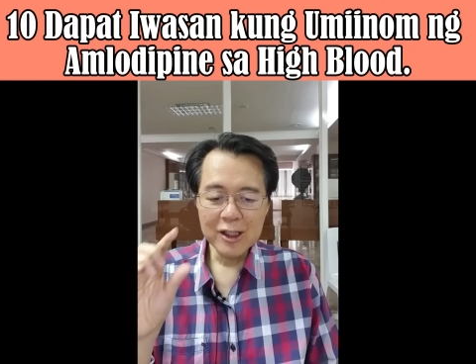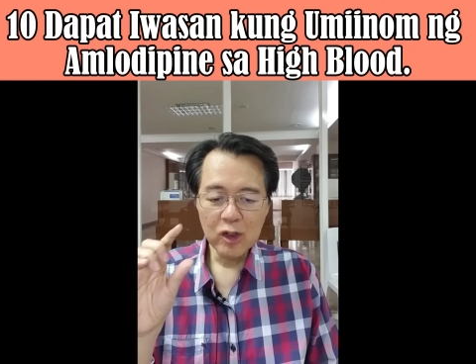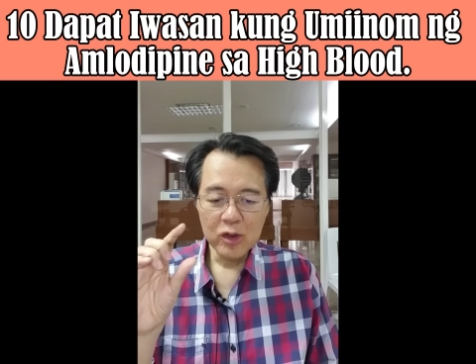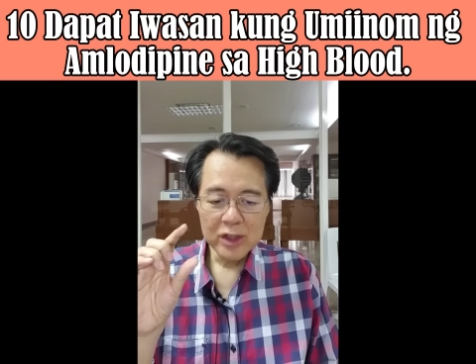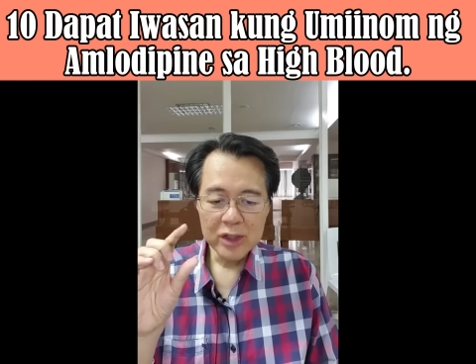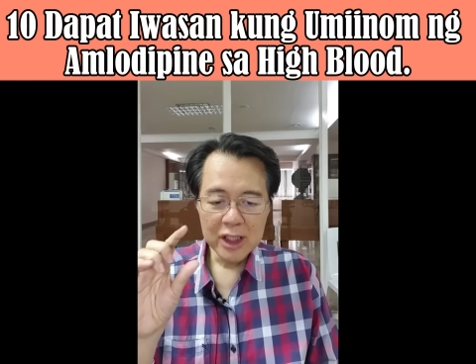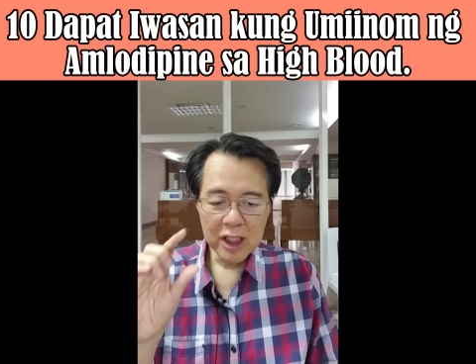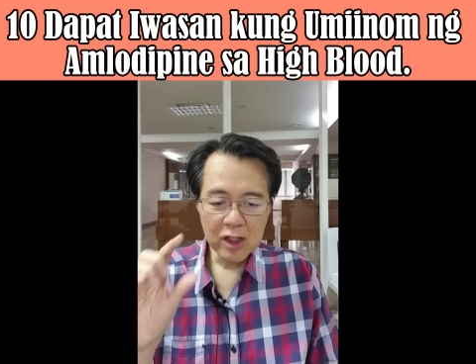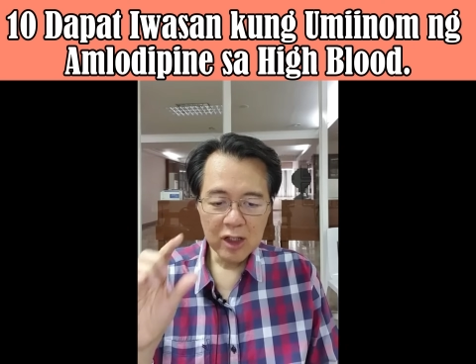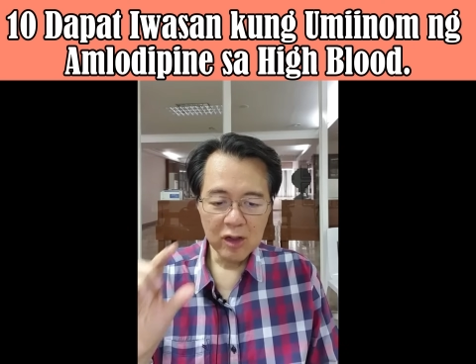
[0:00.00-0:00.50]

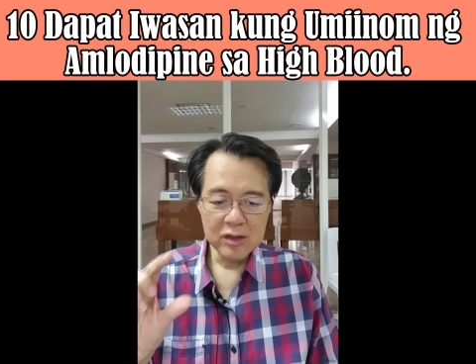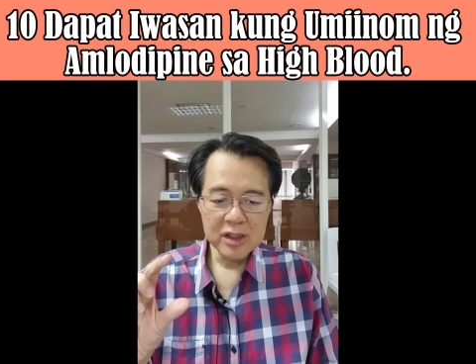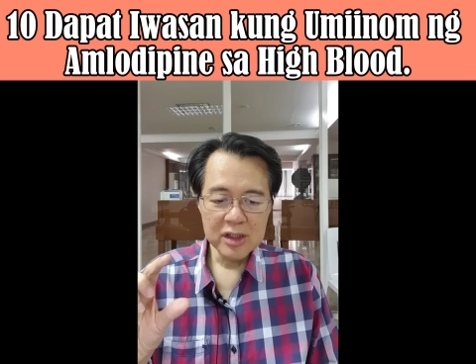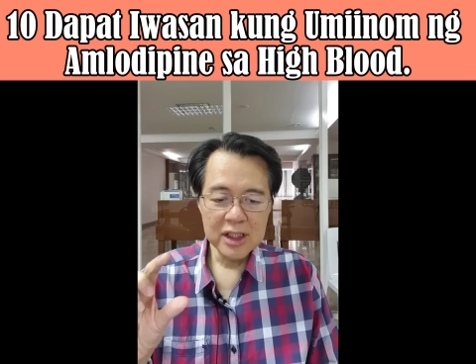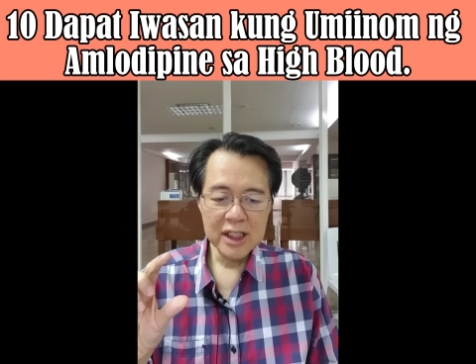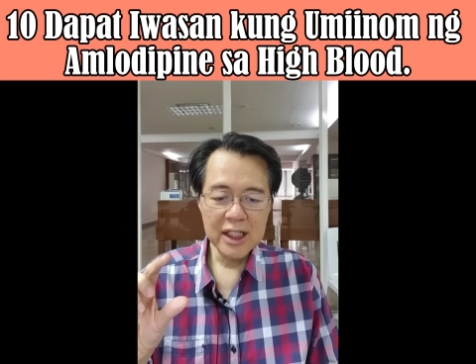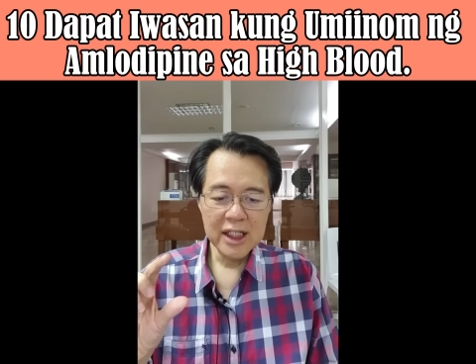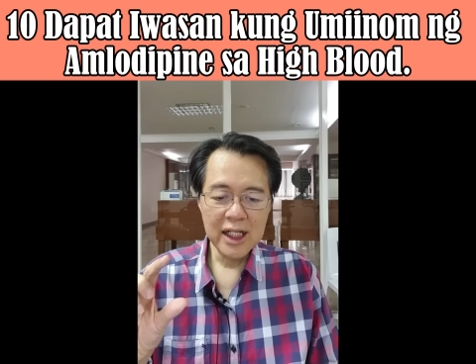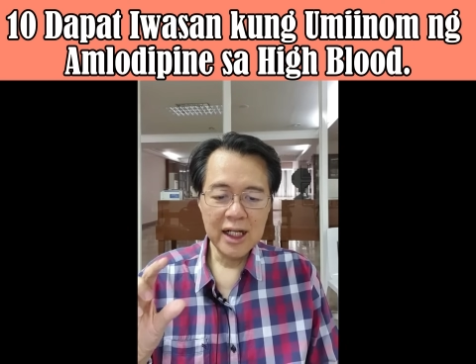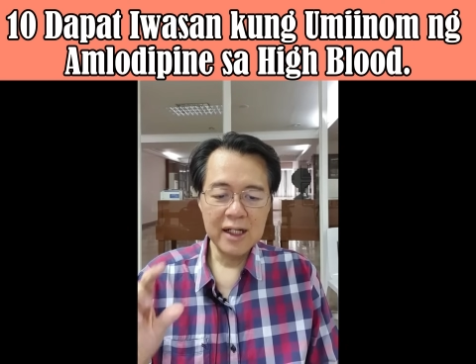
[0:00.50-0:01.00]

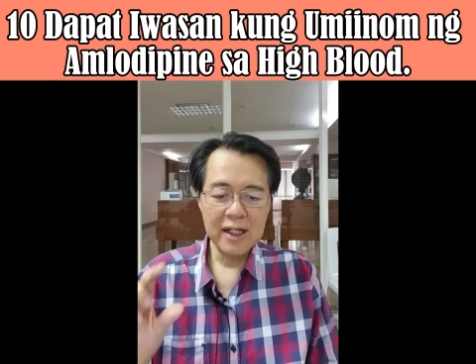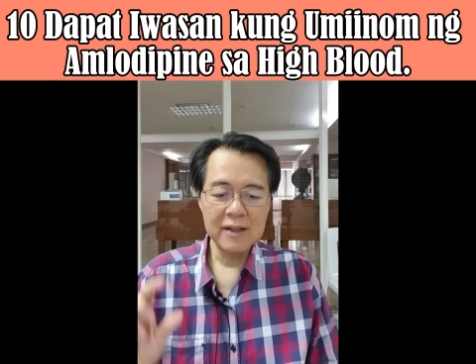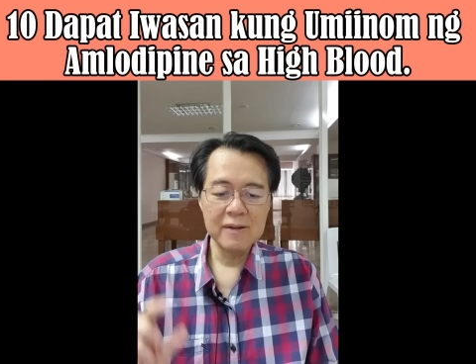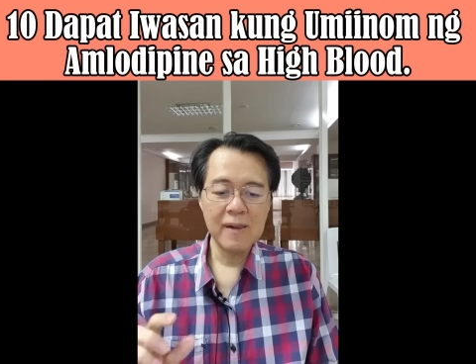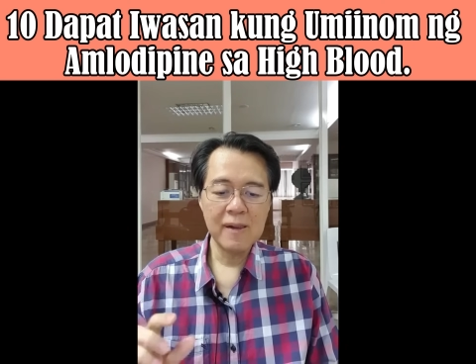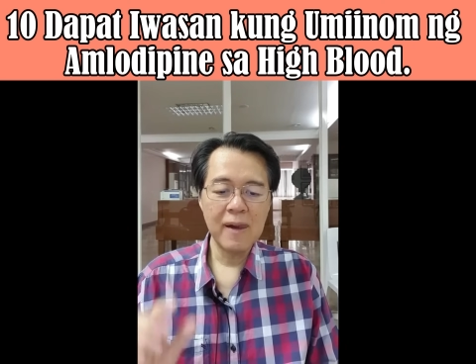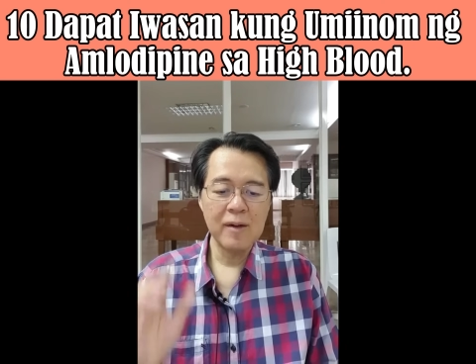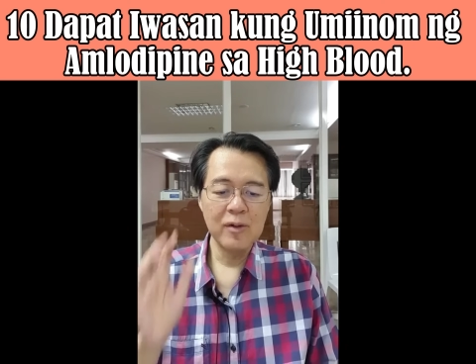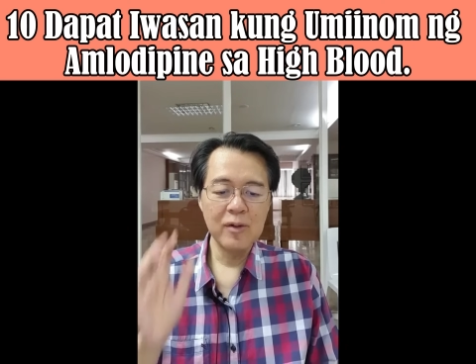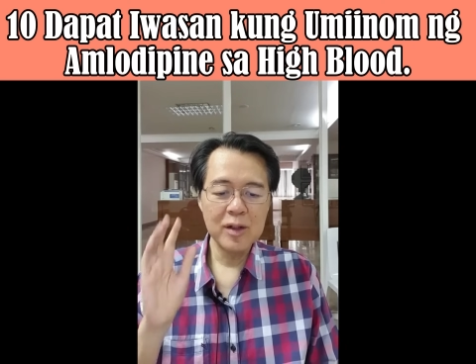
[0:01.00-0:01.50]
konti-konti lang.